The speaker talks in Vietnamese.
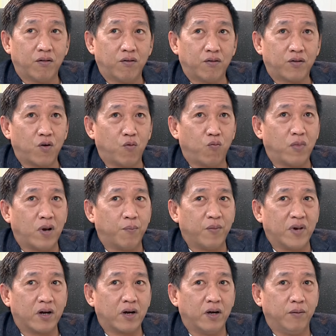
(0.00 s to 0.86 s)
Nói chung
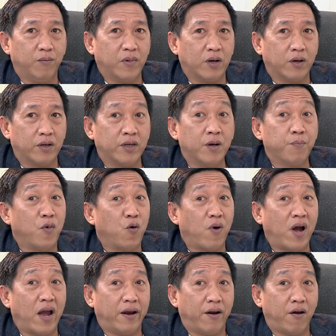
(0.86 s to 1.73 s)
mà mà khi mà giúp
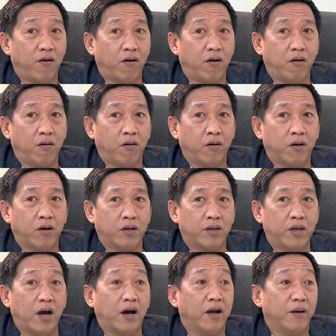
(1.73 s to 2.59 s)
một ai đó
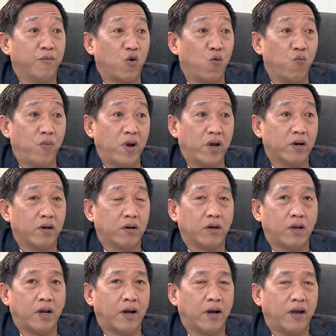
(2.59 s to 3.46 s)
vợ em cũng biết
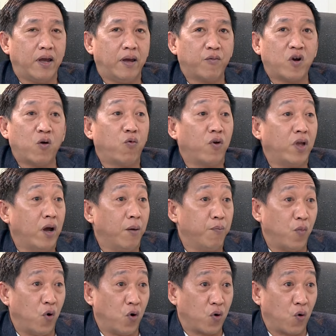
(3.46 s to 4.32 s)
là em không bao
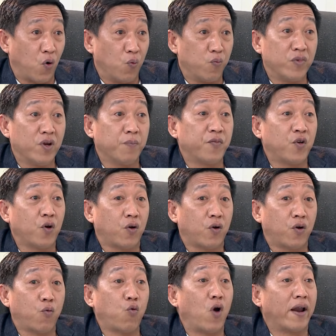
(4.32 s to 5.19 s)
giờ bỏ cuộc giúp
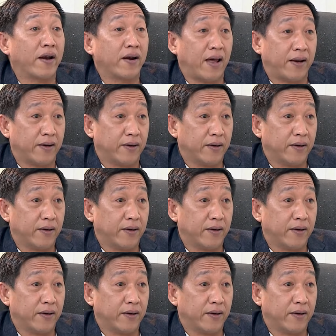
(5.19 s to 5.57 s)
cho nó hoàn thành